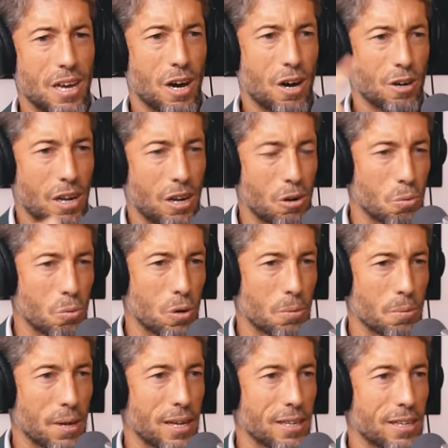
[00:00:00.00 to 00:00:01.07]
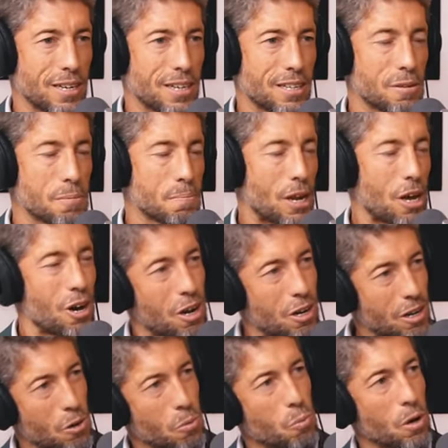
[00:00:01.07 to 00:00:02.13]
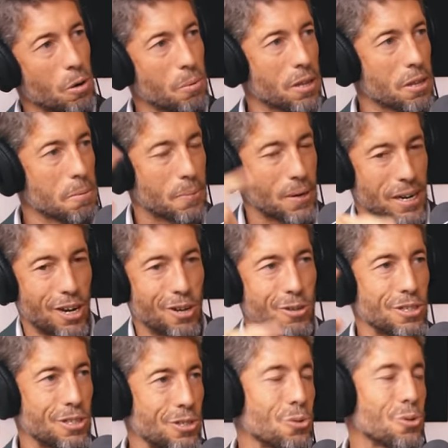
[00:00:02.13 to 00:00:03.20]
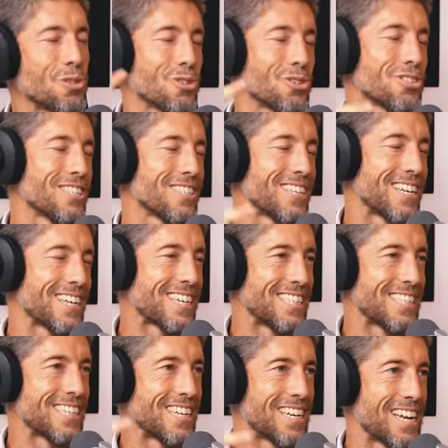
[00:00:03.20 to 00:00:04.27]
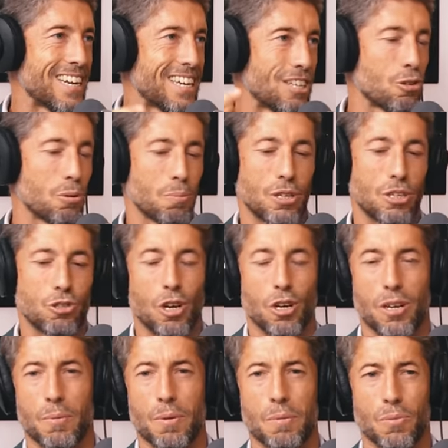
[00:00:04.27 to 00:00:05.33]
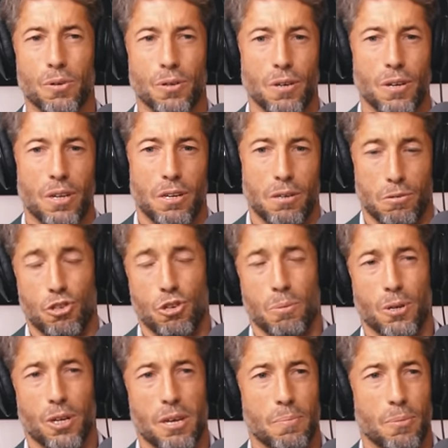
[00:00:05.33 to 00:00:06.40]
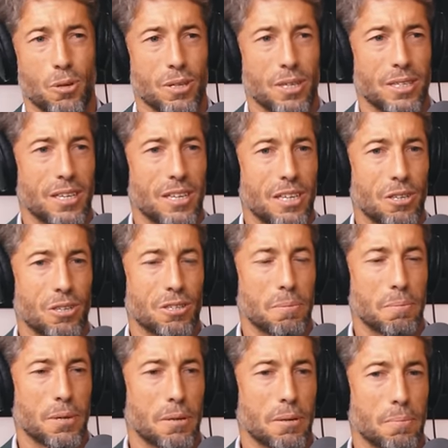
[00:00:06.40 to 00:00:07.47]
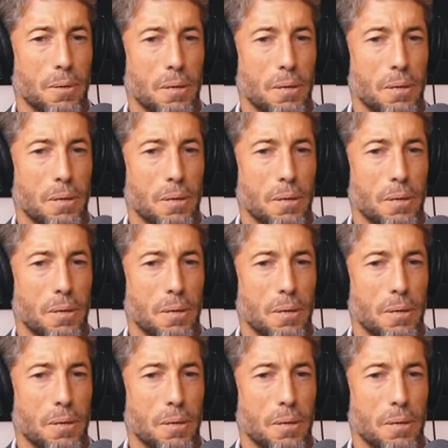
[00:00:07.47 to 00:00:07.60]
ahora lo vuelves a tener templado, ahora vuelvo a dispararlo y tú entonces tienes que entrenar eso. Por eso ahora mismo yo, por ejemplo, que he tenido siempre